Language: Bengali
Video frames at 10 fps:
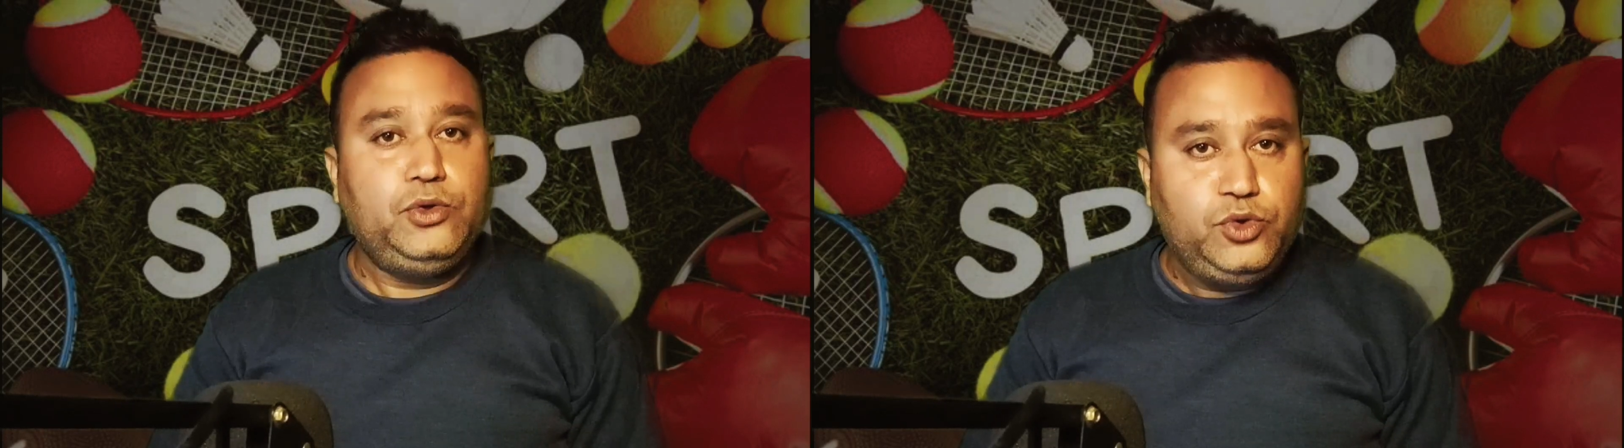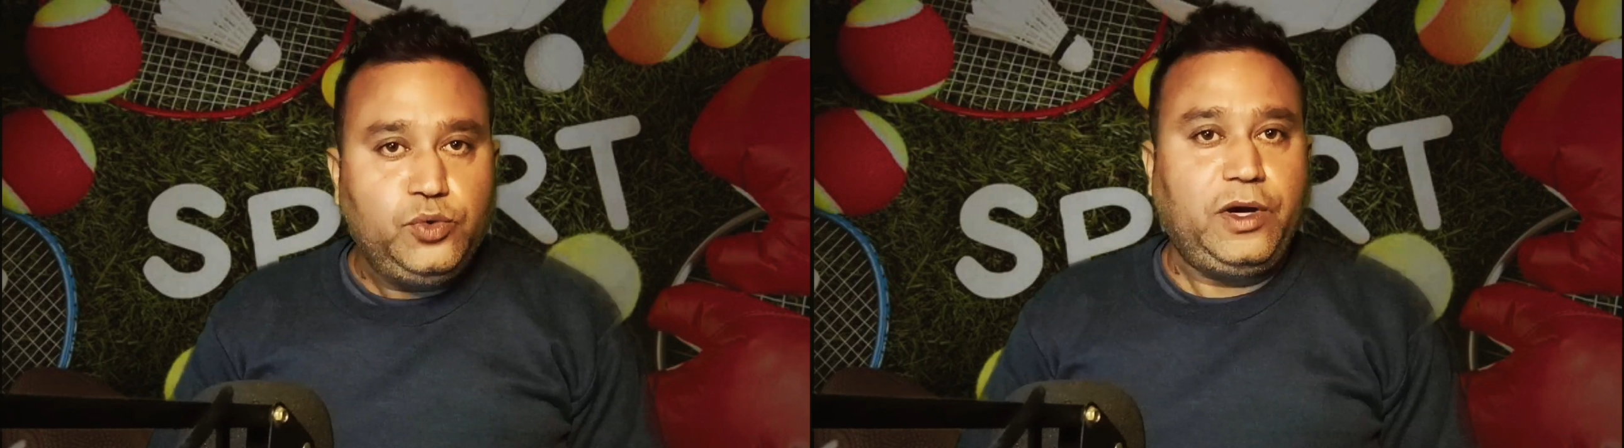
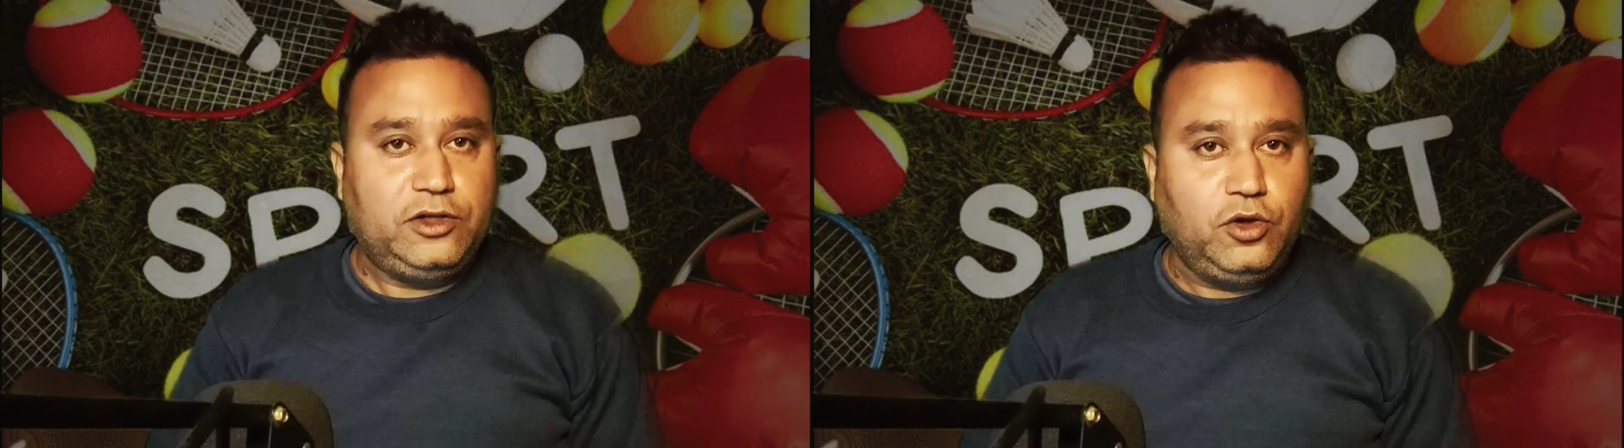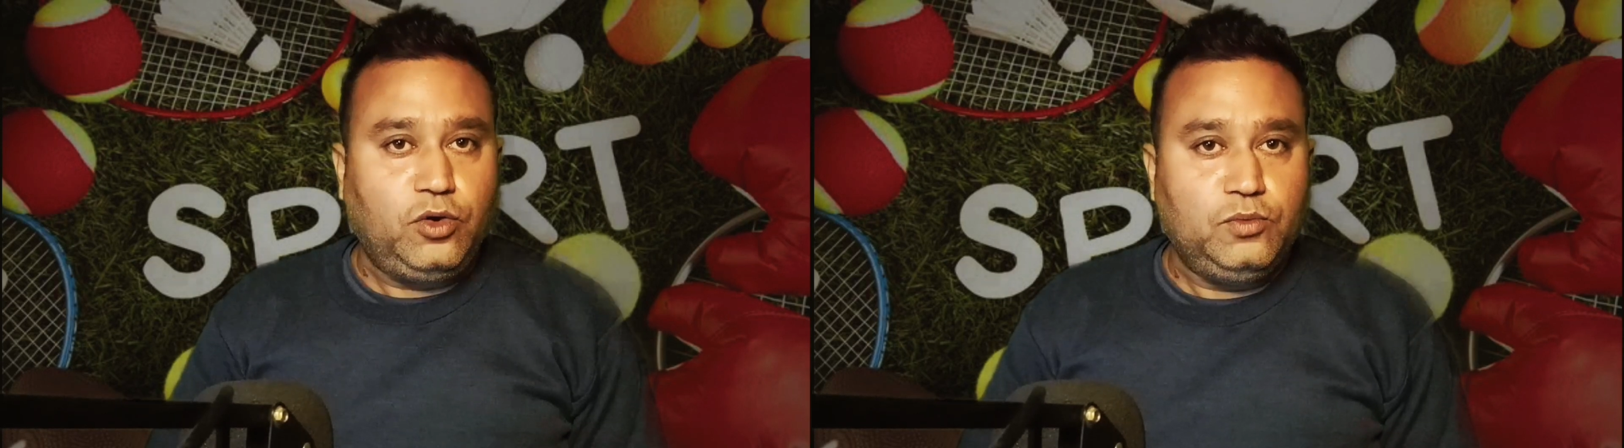
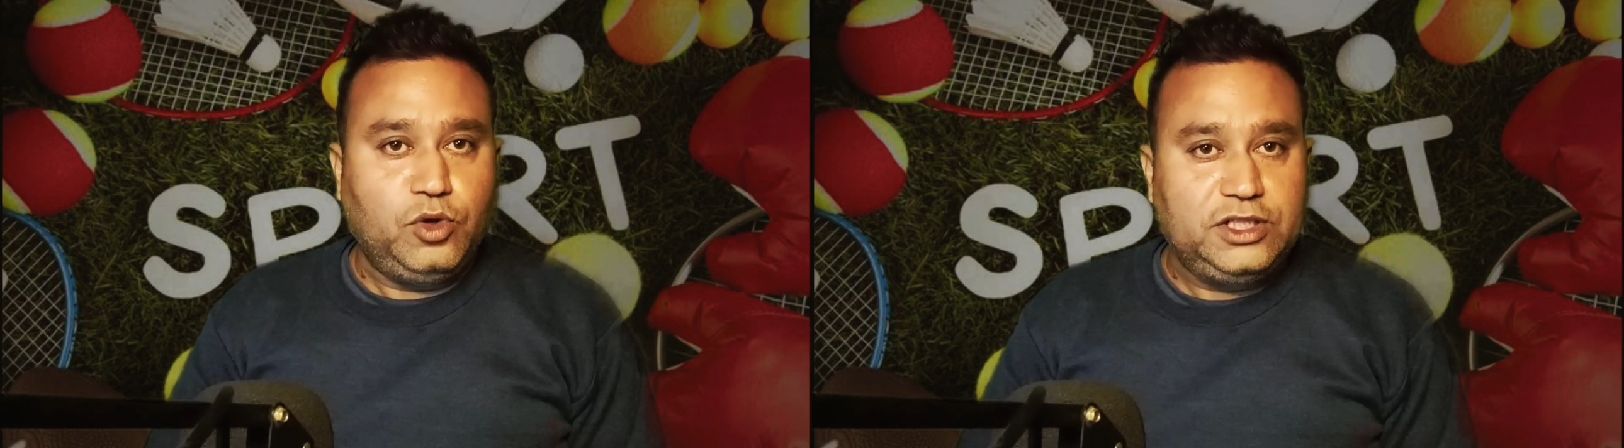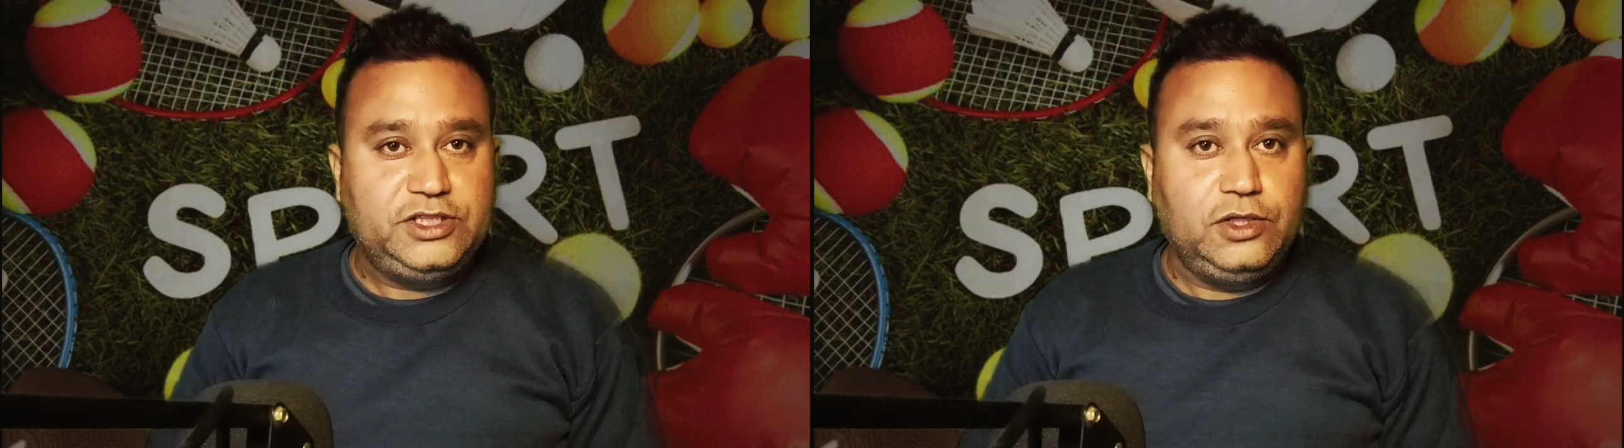ইউটিউবার তখন
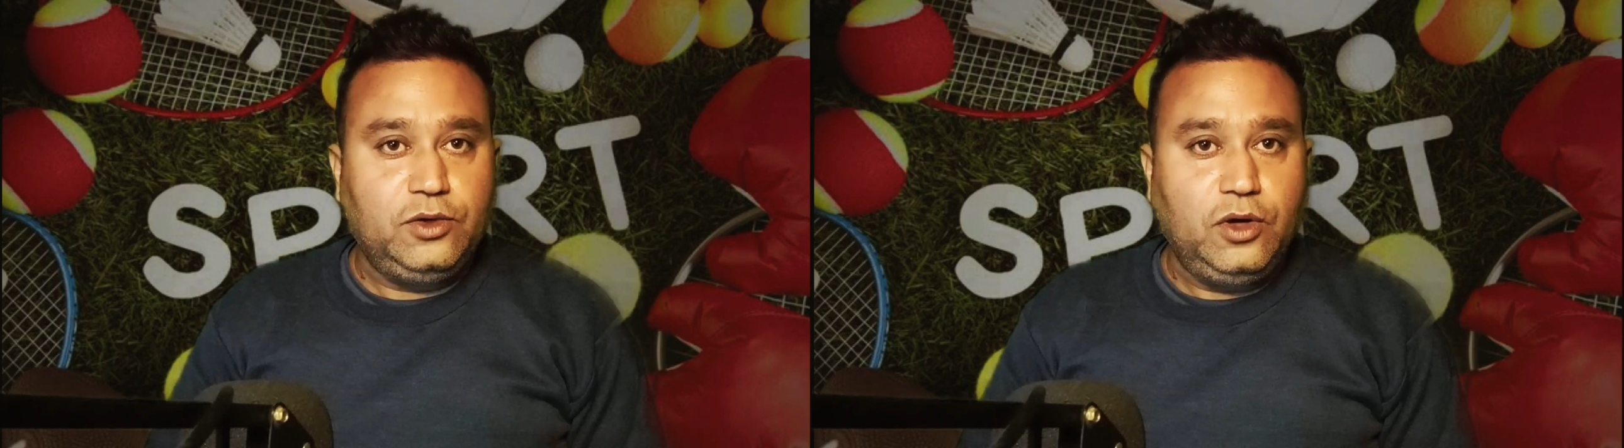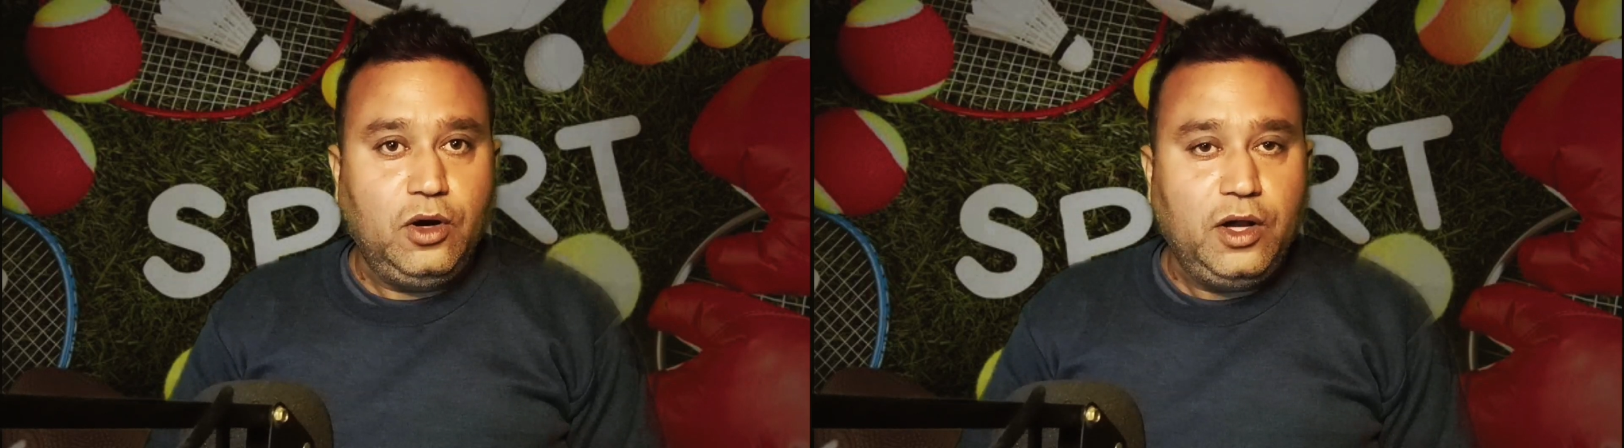বলেছিল